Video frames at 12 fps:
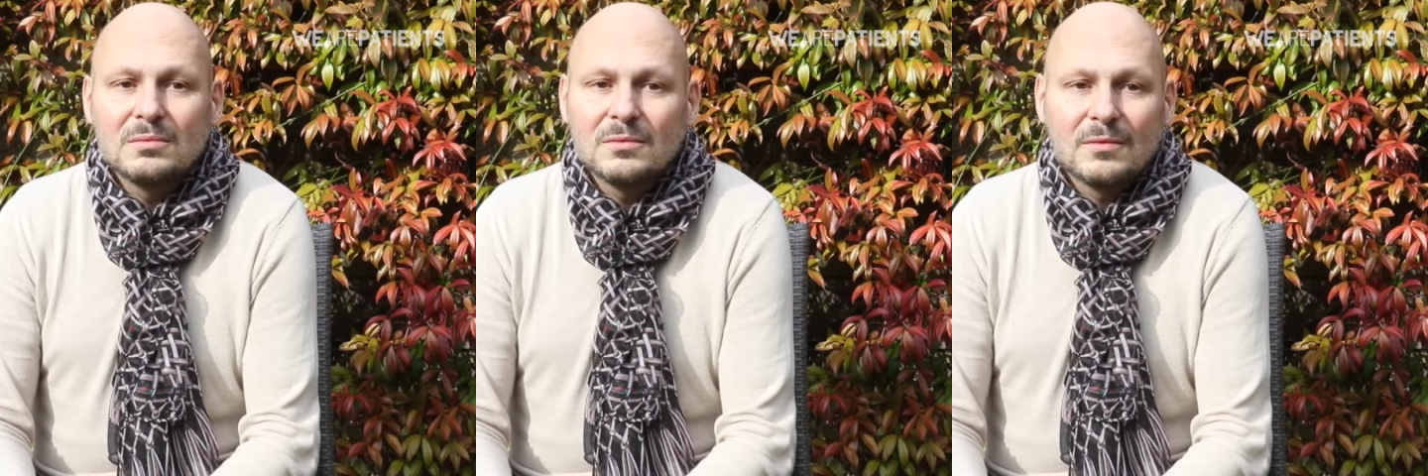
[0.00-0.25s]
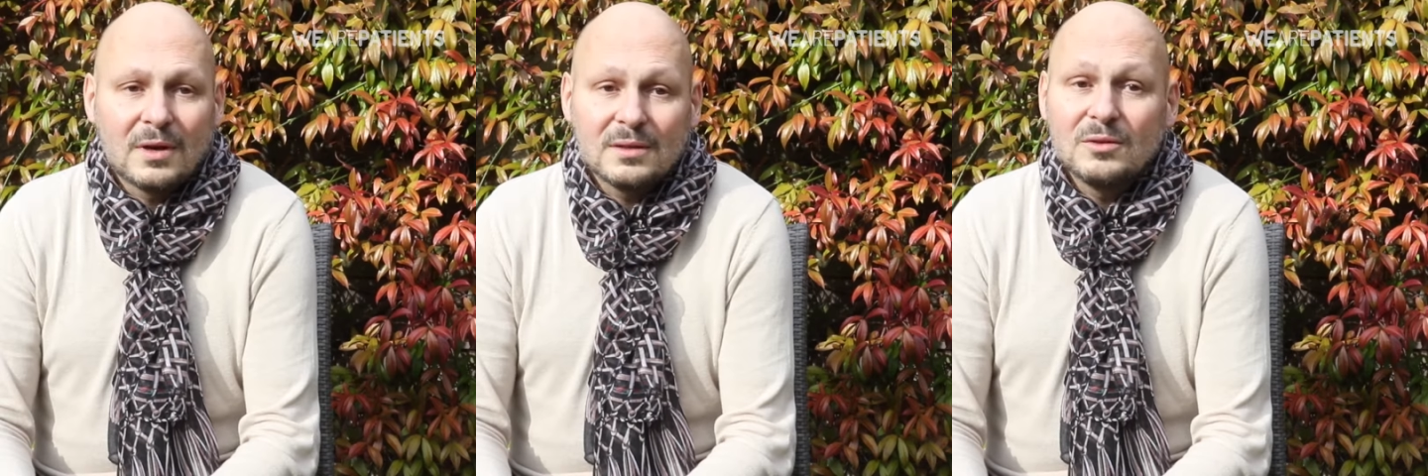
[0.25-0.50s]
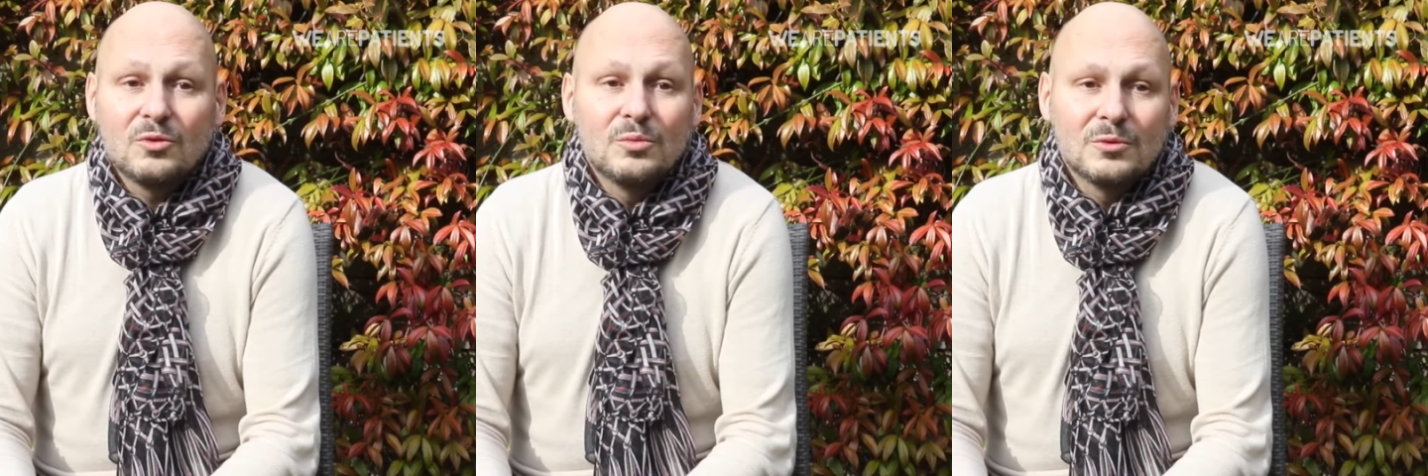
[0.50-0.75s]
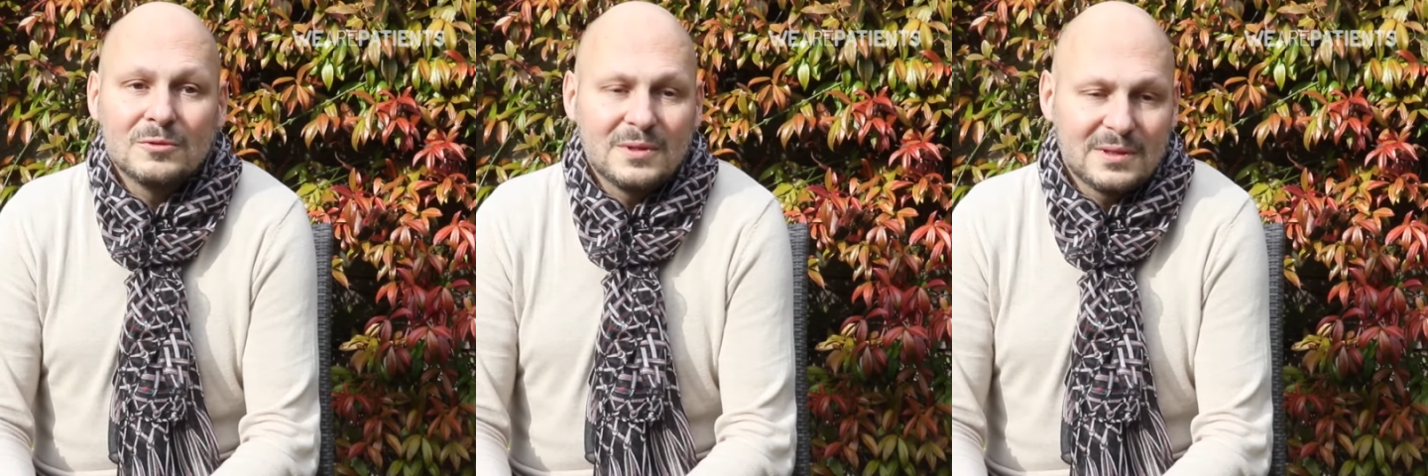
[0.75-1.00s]
voilà, c'est le
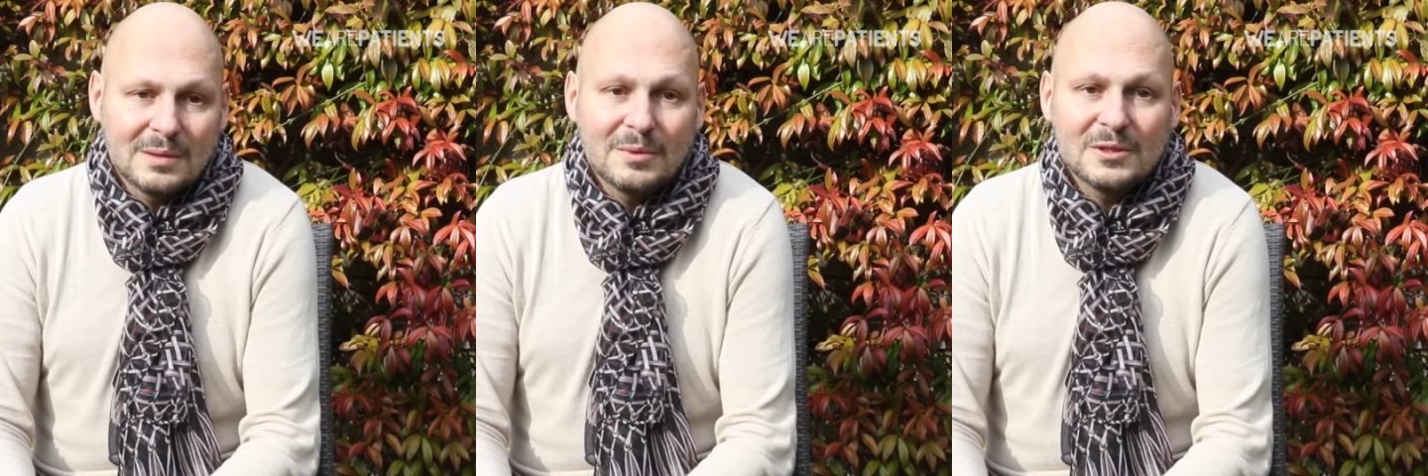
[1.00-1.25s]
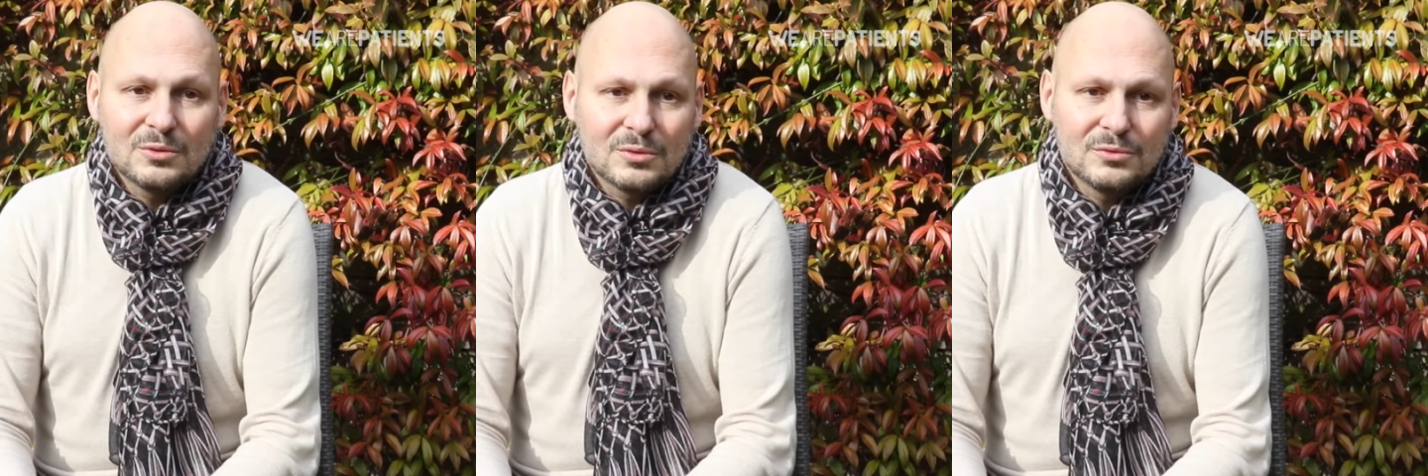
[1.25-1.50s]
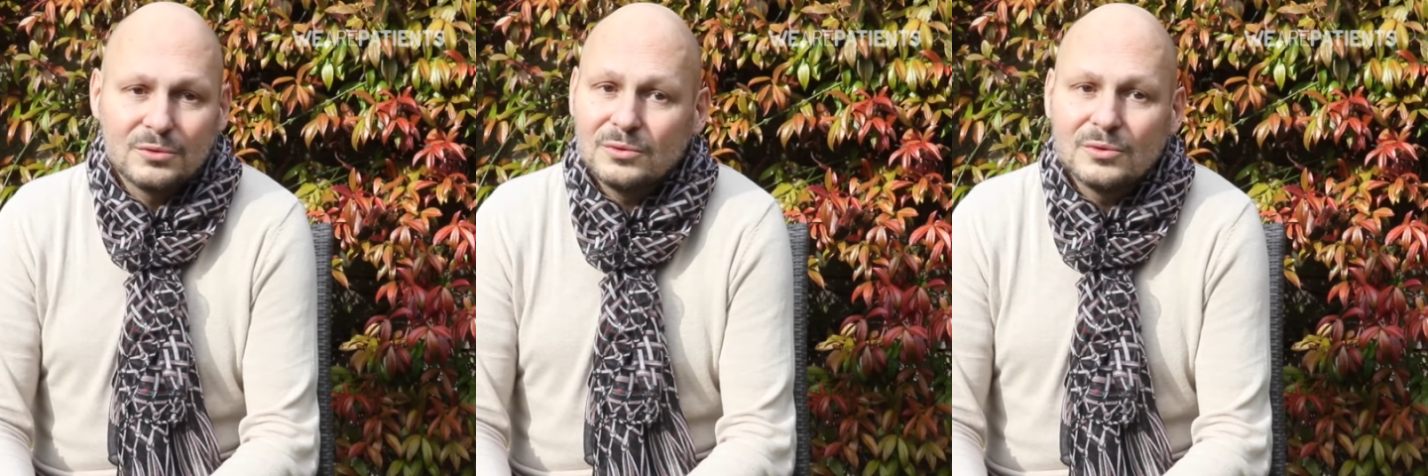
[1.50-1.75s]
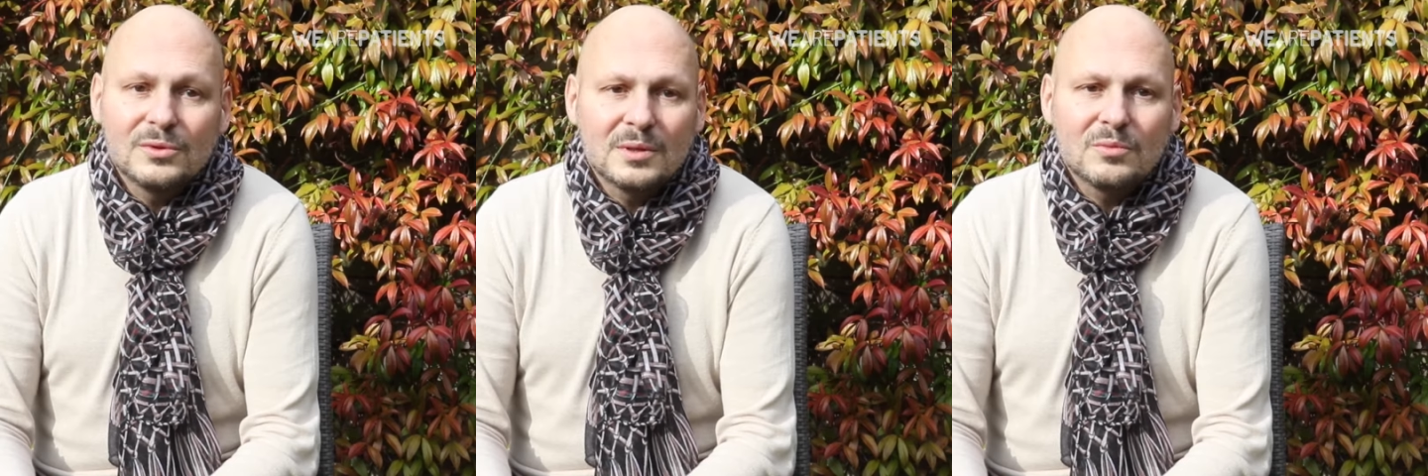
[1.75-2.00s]
monde qui s'abat sur vous
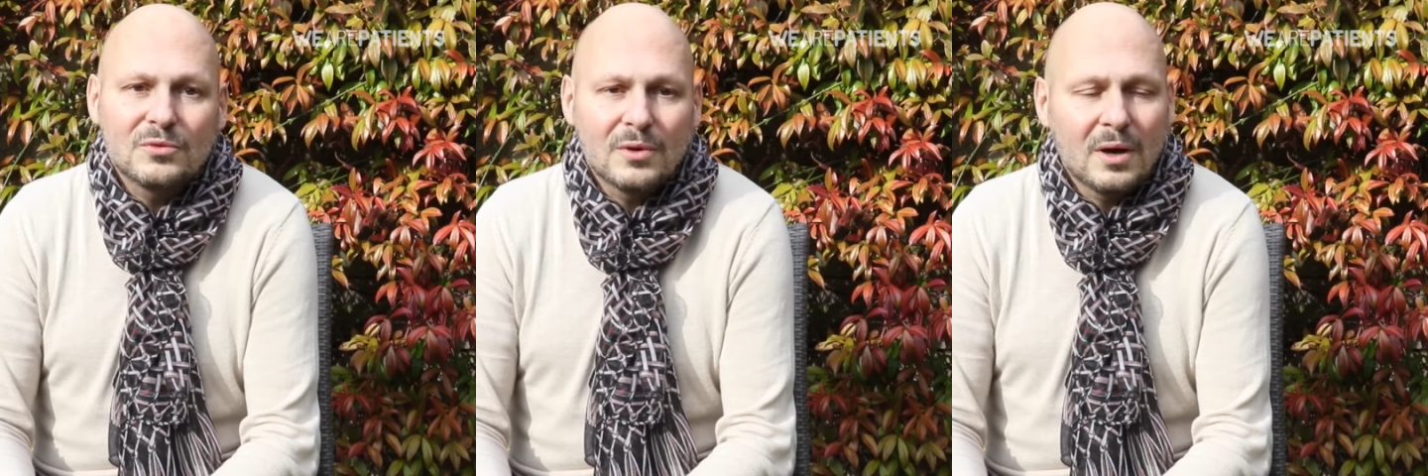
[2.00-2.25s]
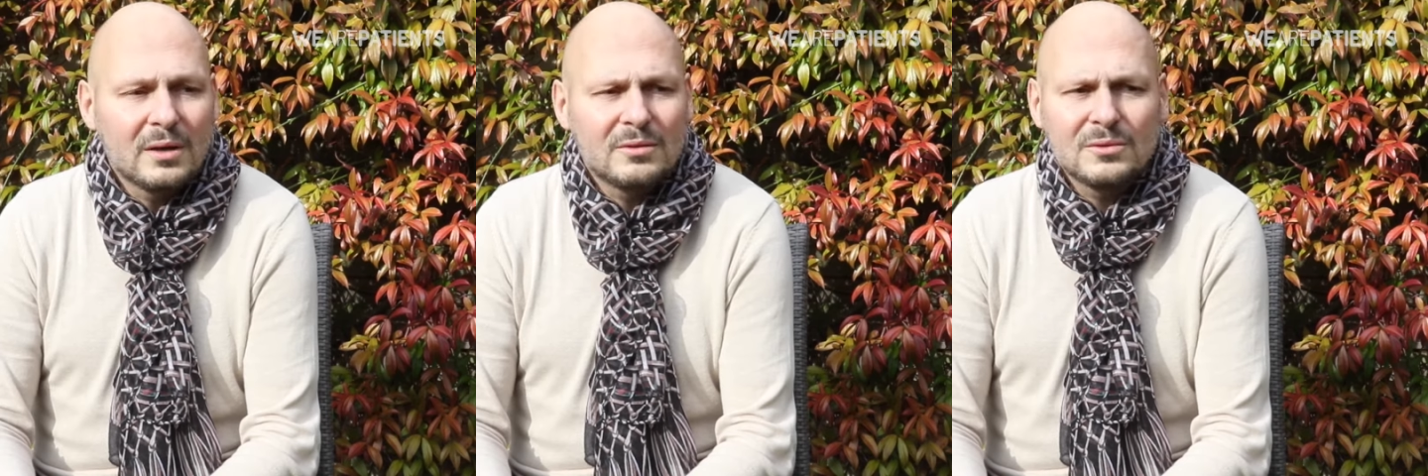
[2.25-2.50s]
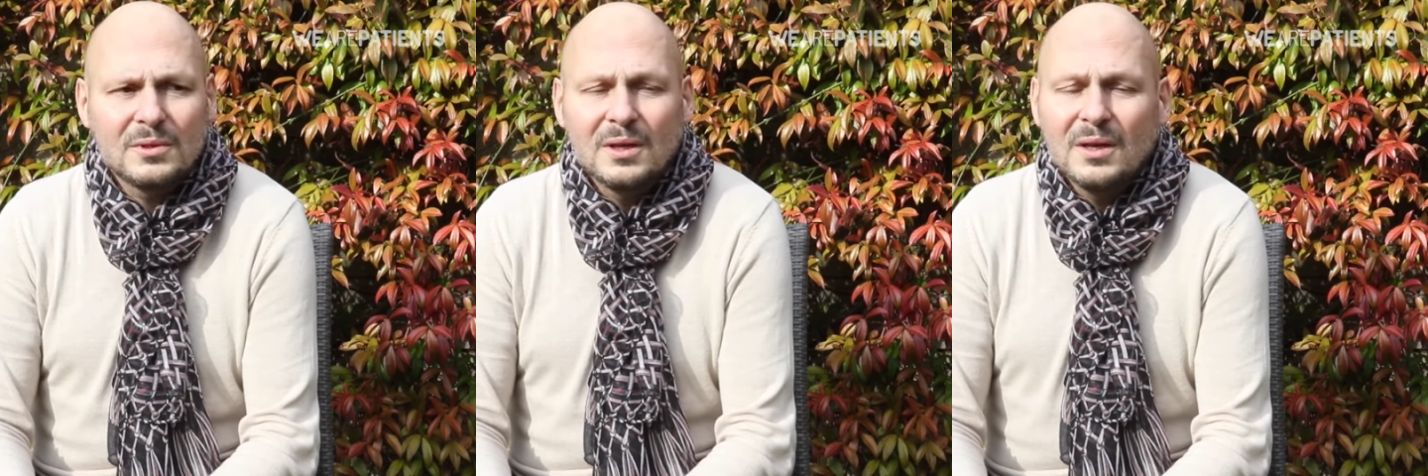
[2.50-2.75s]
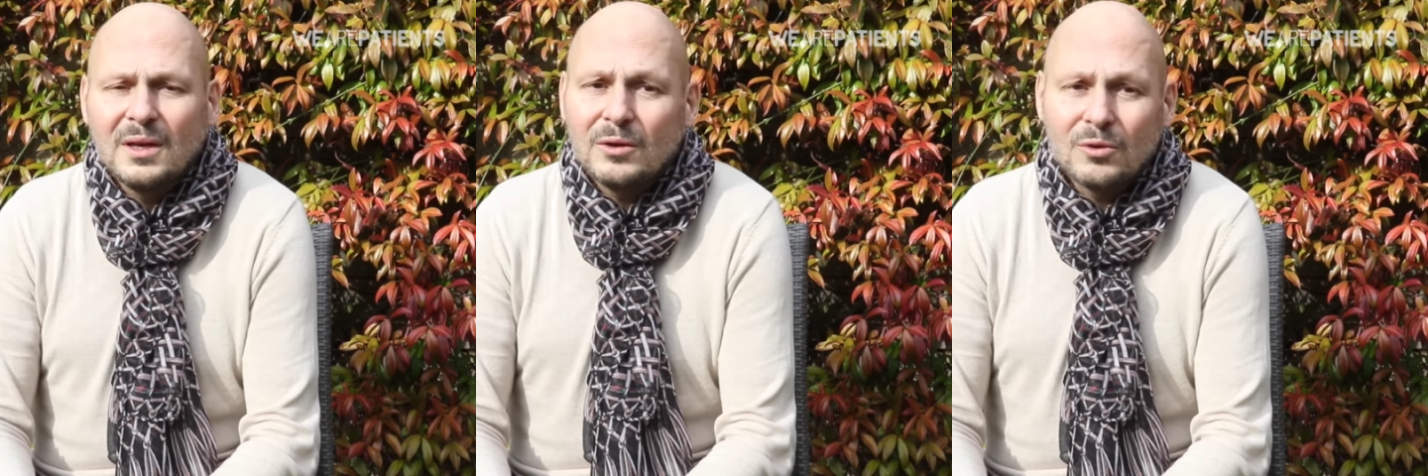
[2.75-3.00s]
une deuxième fois et
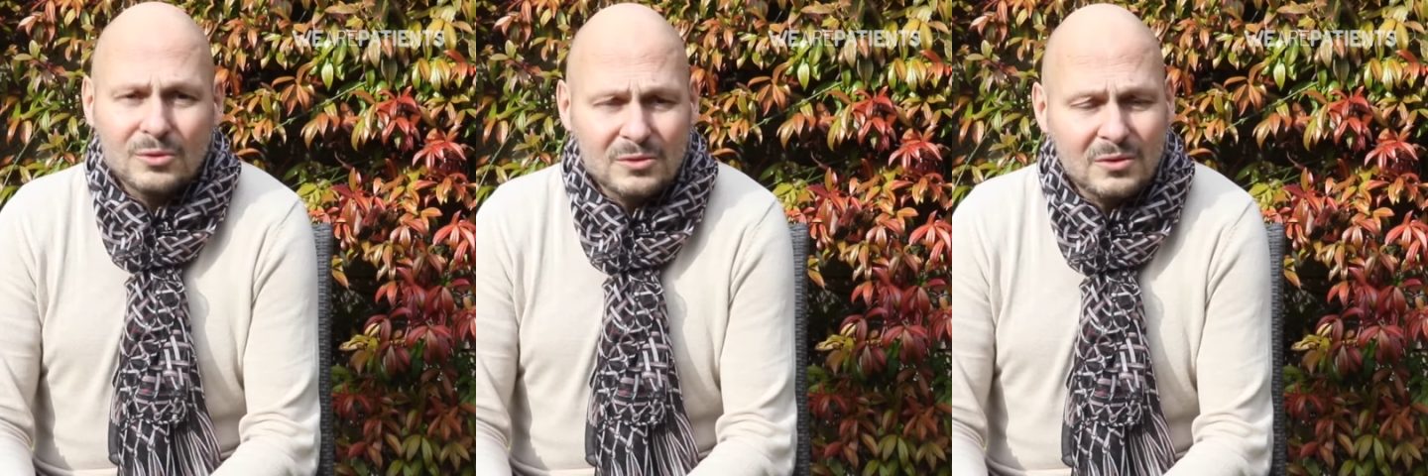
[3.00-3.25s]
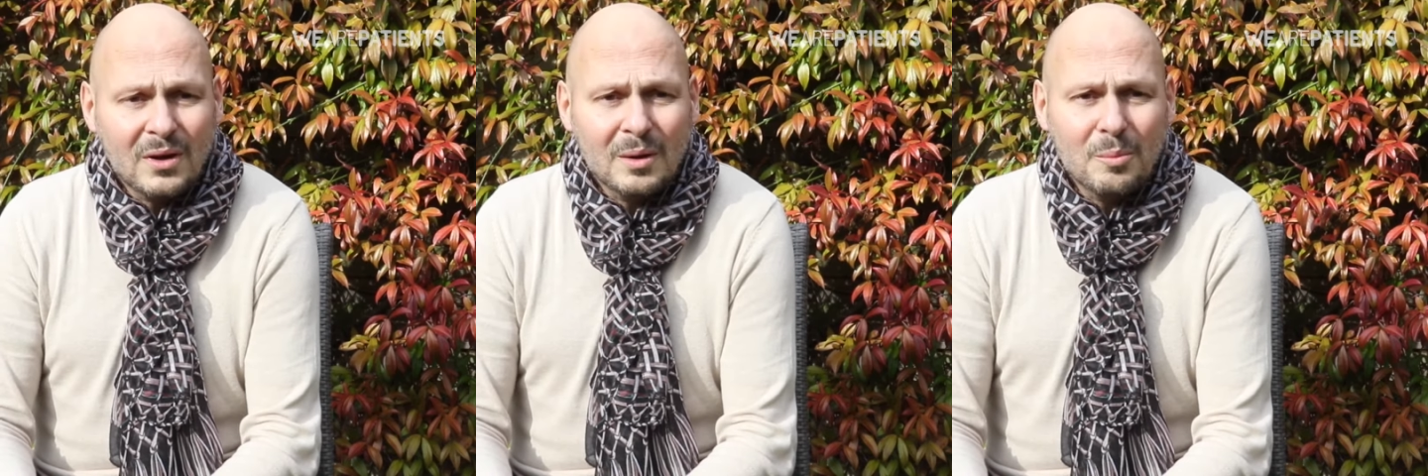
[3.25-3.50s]
on, ressent un